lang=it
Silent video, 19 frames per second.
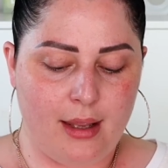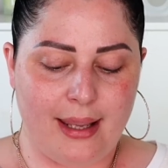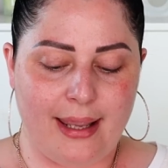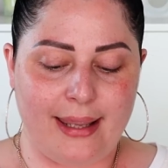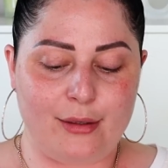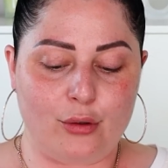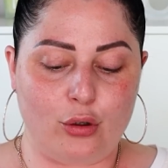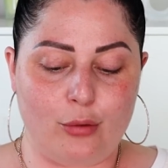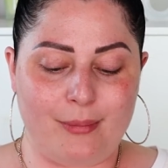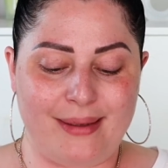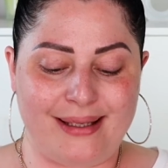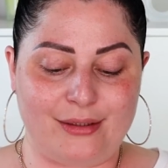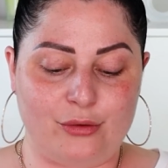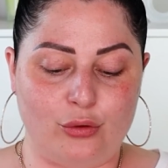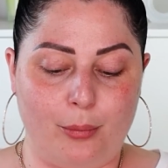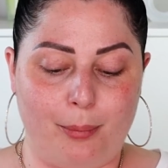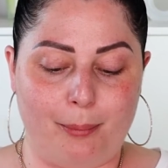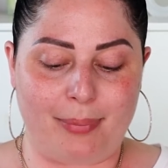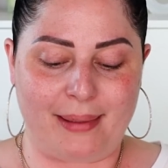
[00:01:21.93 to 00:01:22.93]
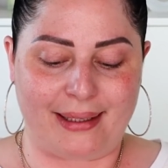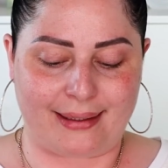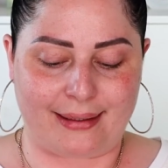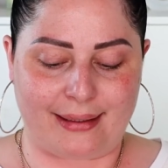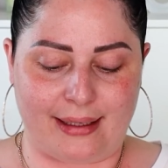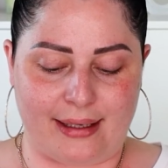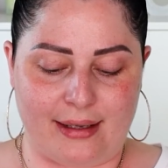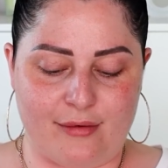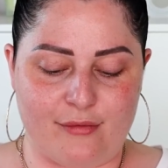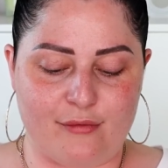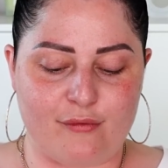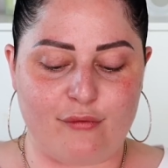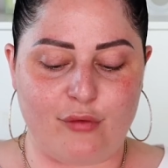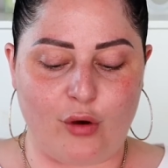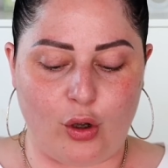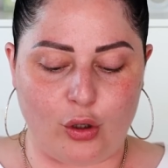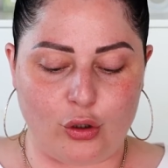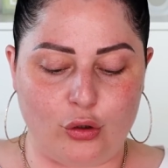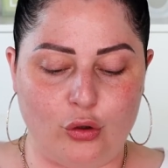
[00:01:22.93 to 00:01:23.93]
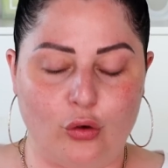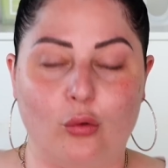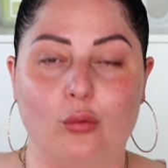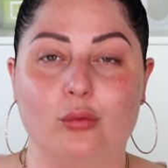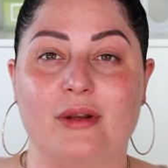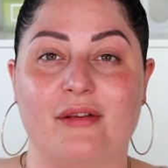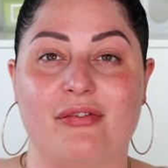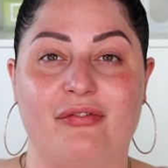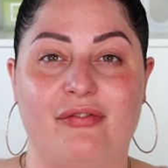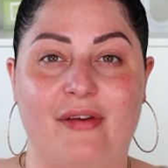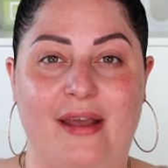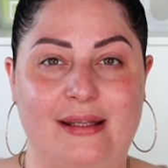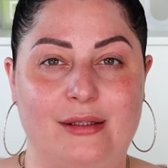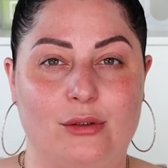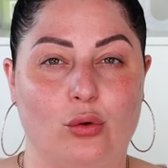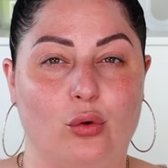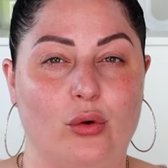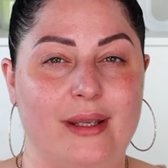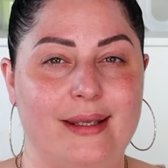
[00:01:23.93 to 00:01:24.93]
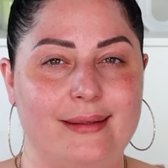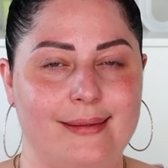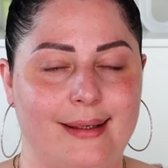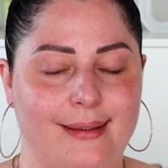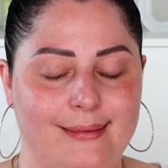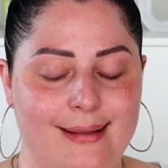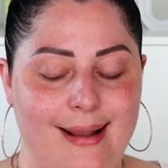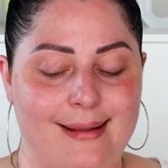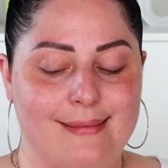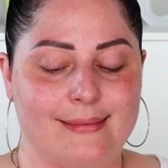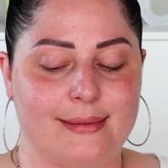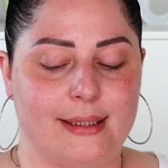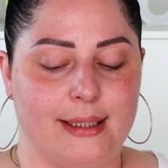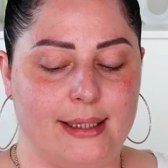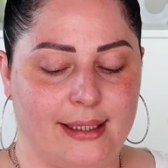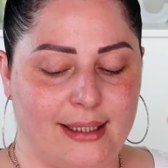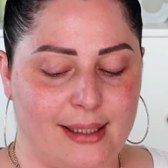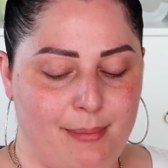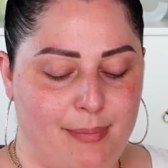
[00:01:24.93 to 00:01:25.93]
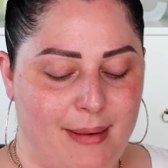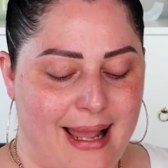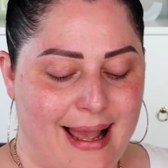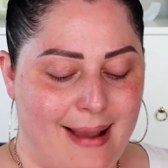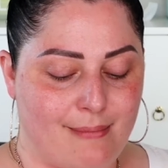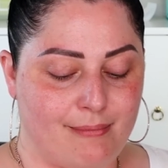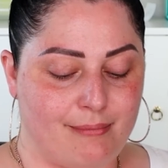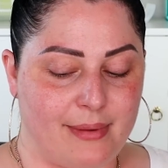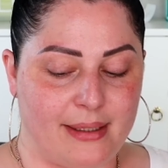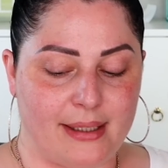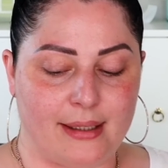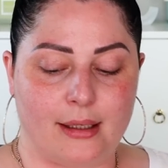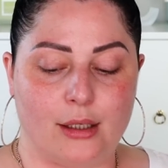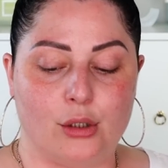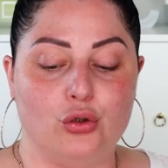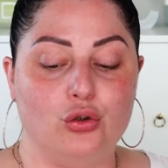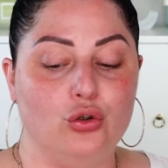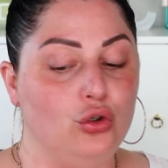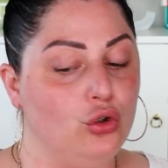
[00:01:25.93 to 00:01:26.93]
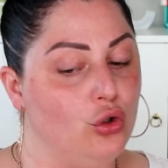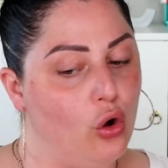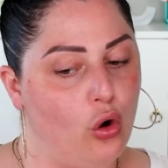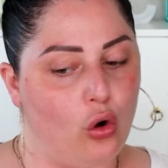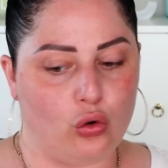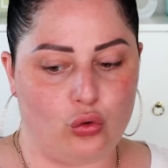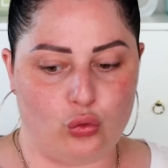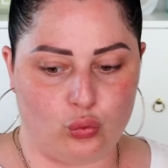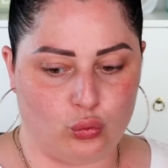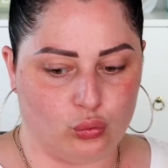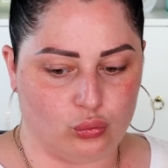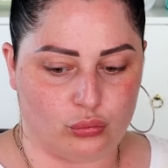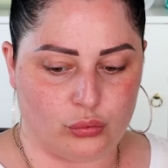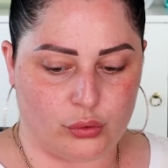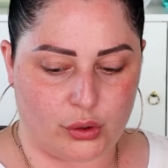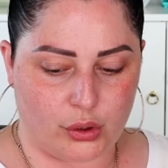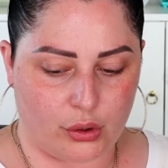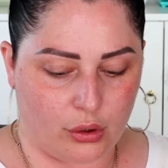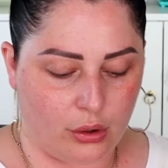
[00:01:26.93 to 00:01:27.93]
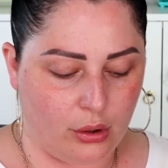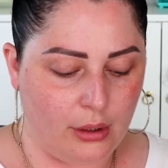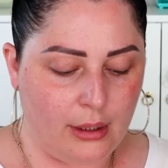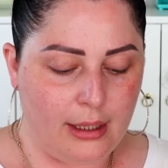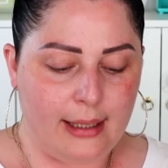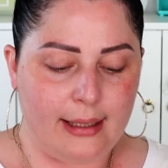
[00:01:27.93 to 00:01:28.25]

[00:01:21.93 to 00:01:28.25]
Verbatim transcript: e io lo metto perché voglio un effetto idratante replumping non unto